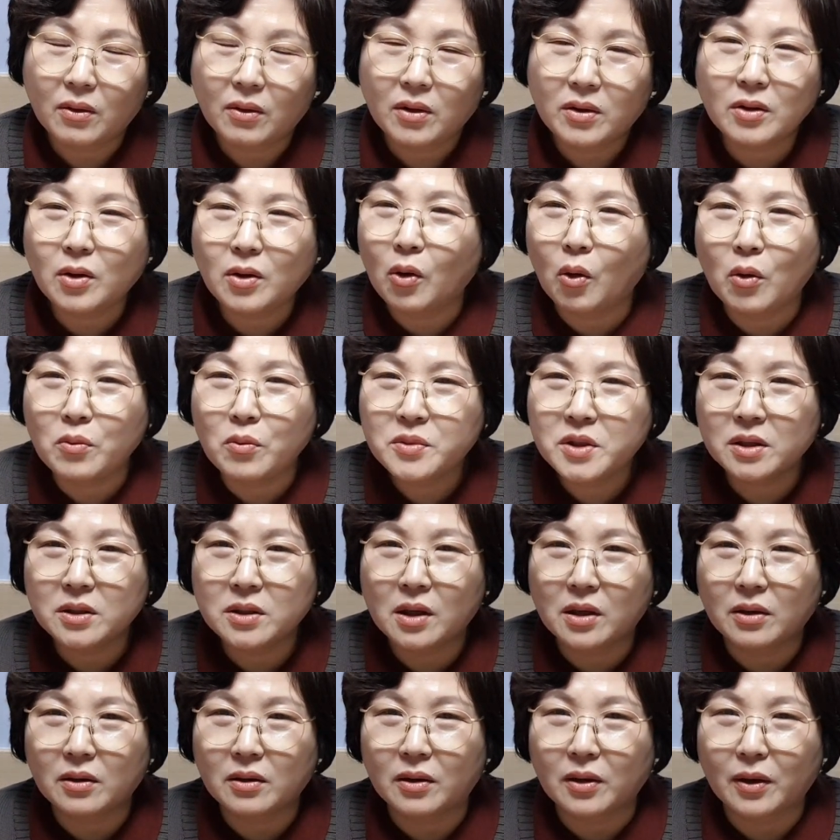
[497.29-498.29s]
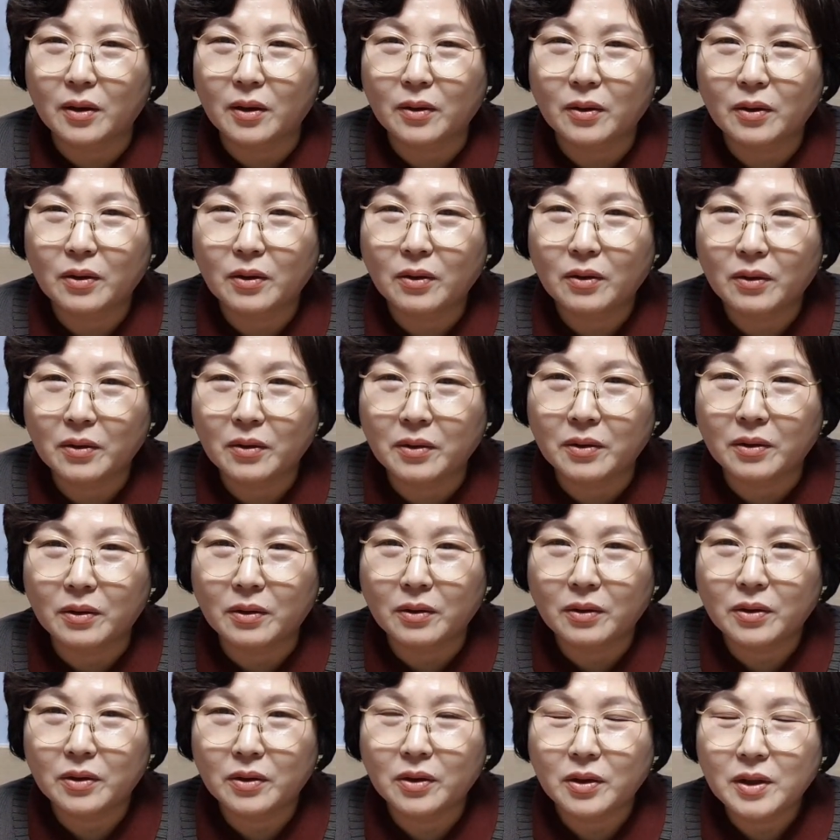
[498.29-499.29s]
이거 엄청난 거예요.
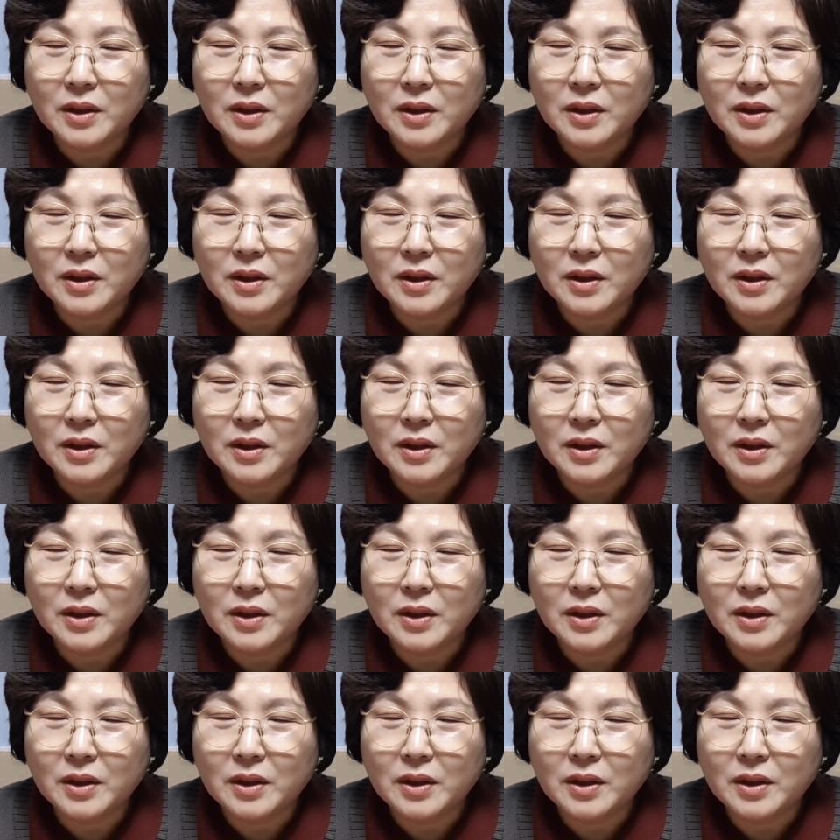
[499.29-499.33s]
어.